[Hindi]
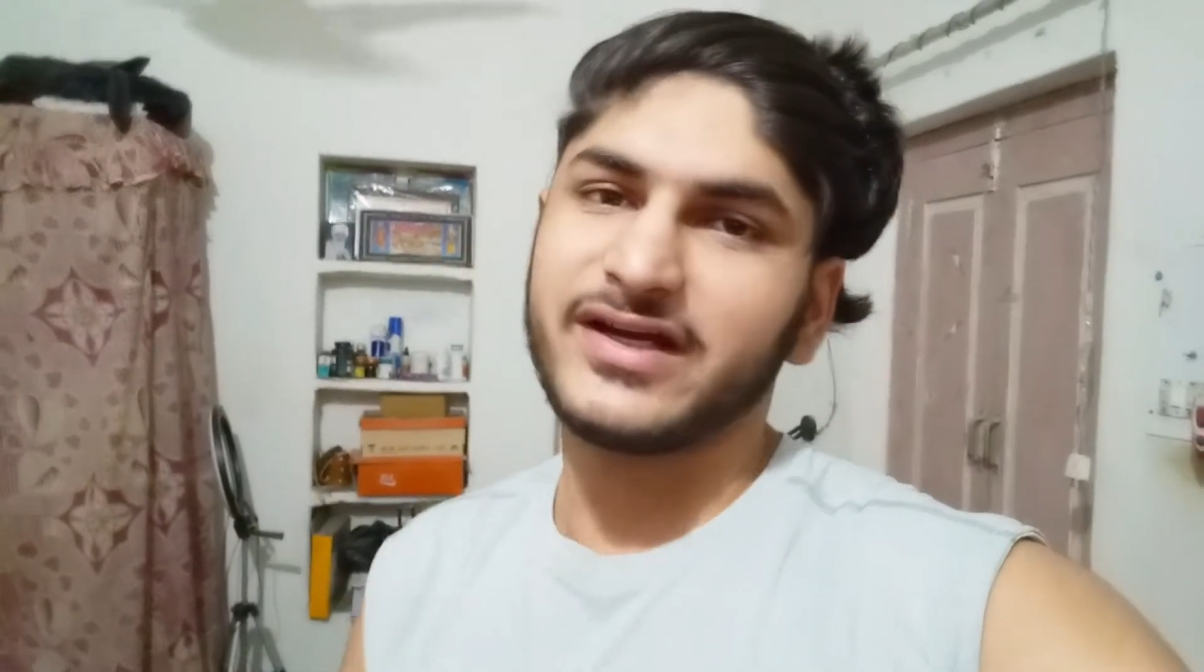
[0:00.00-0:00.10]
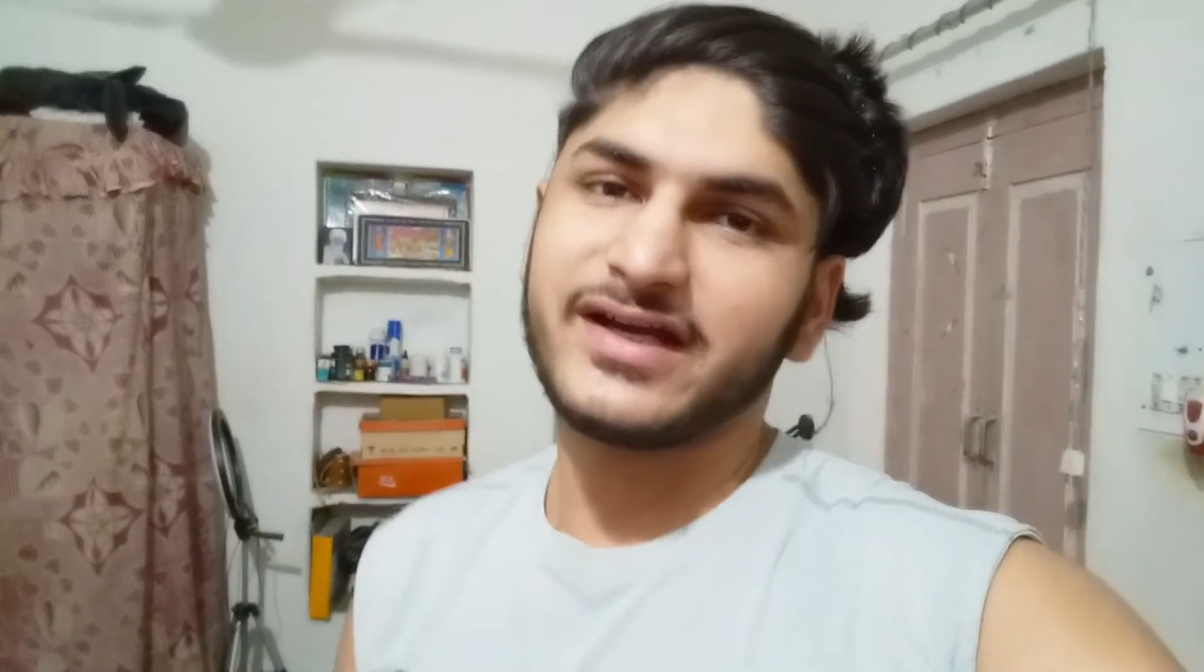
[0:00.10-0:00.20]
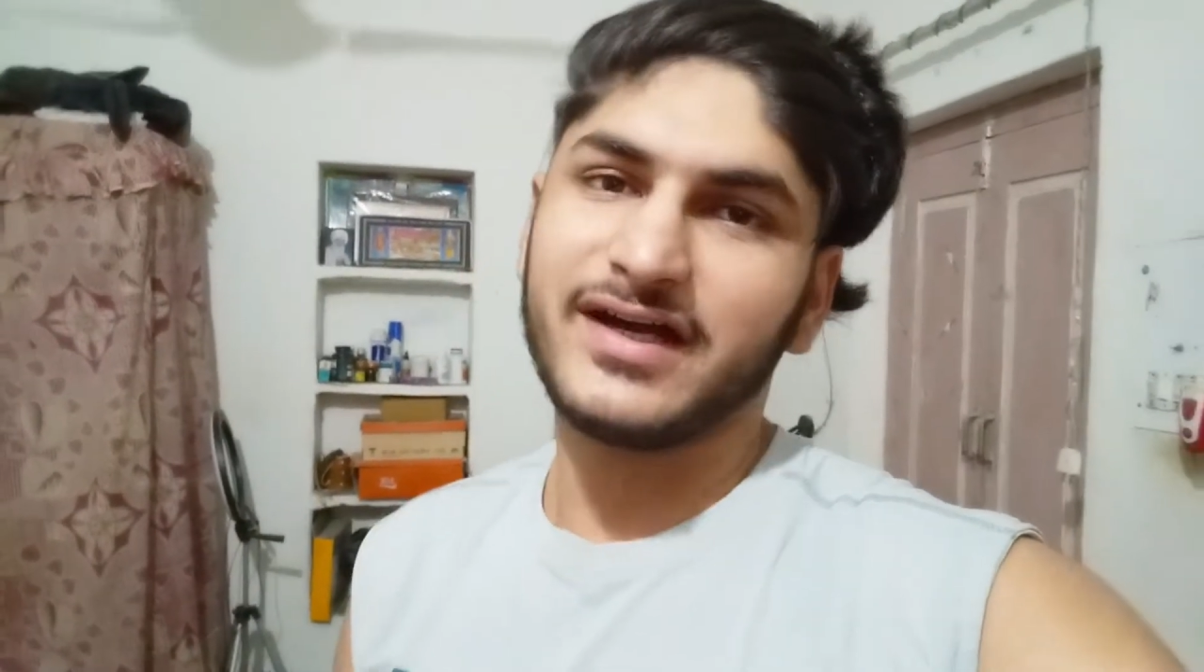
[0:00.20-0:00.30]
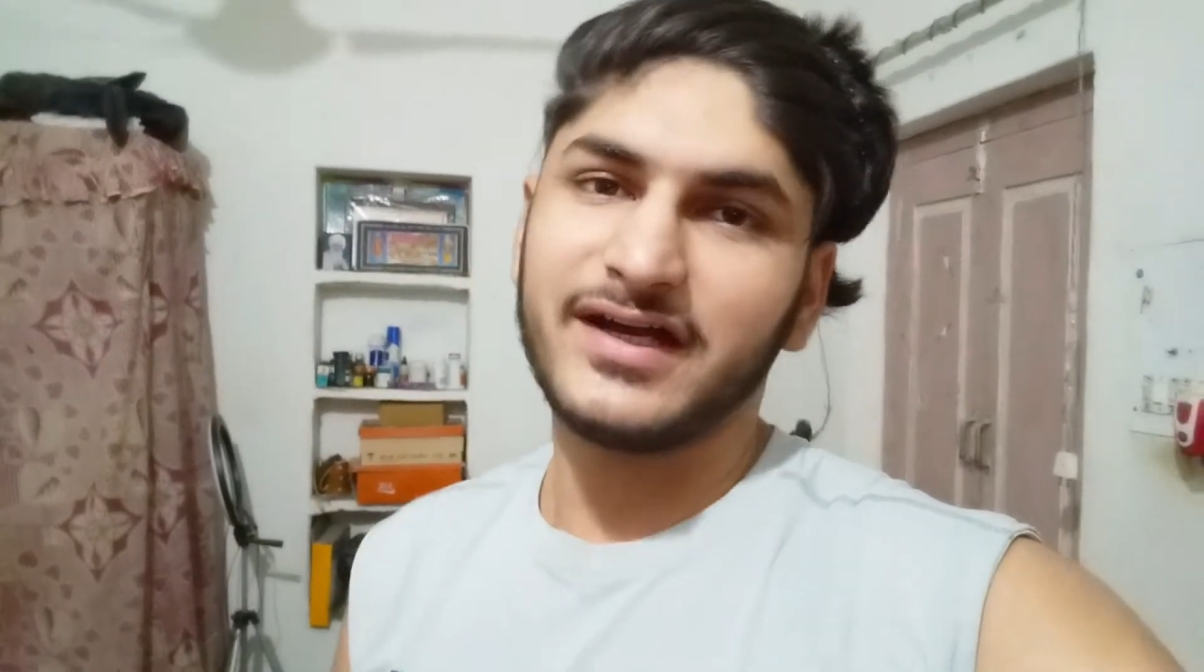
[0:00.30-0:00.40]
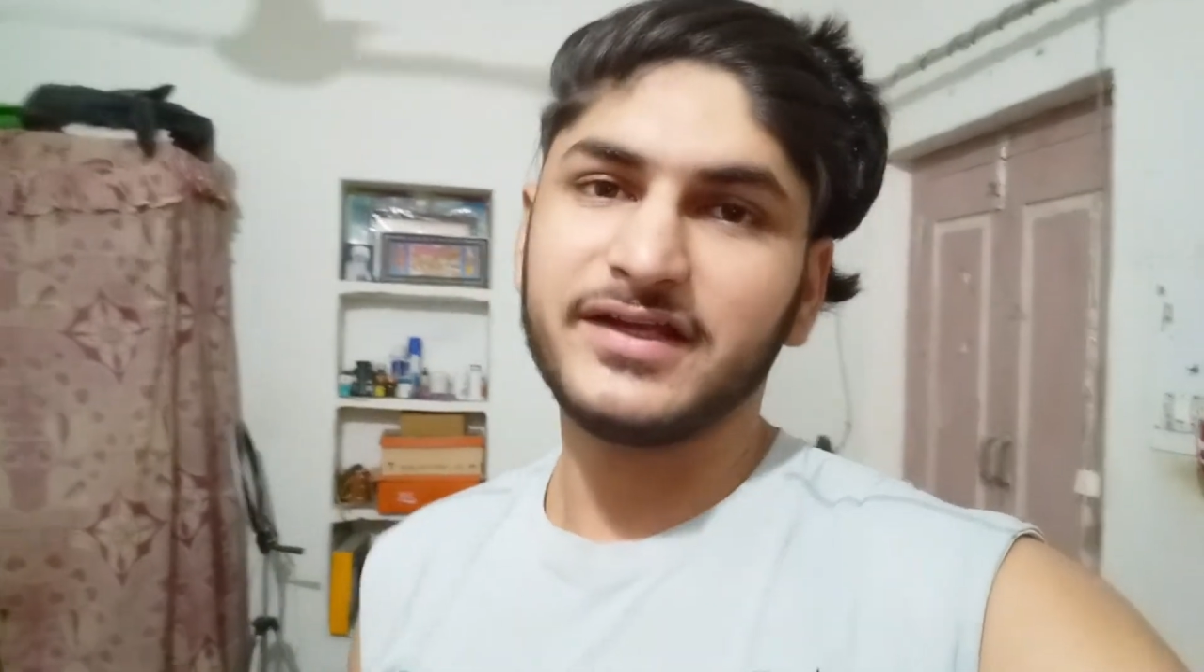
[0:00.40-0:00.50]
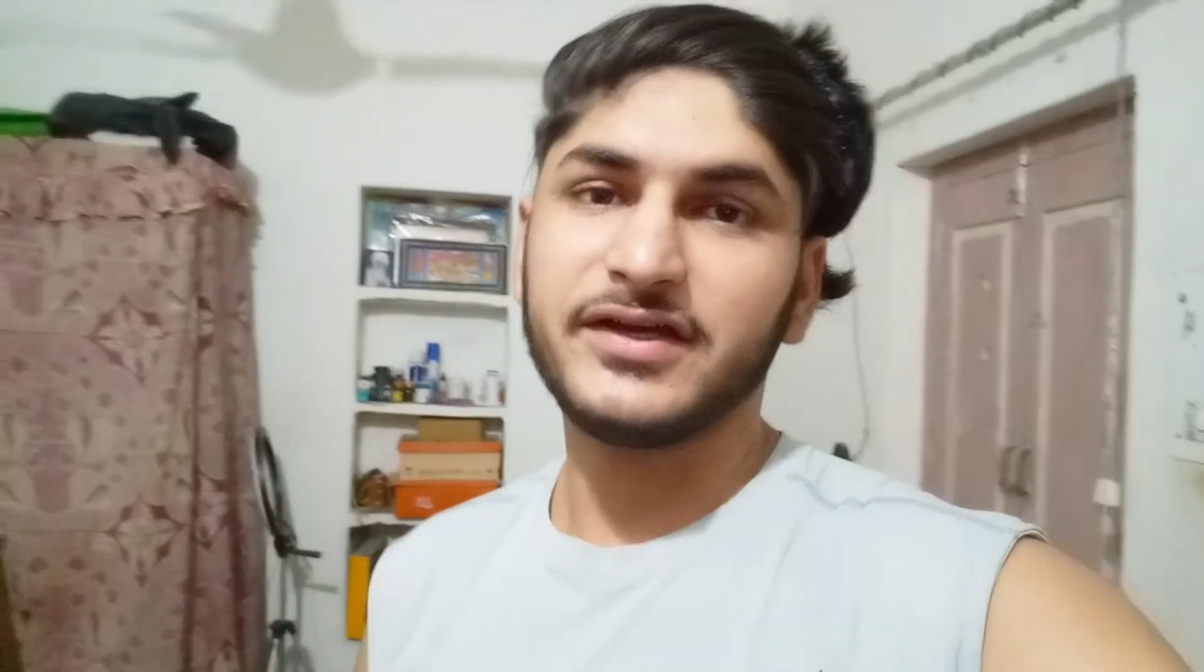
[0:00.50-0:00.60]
खा लिया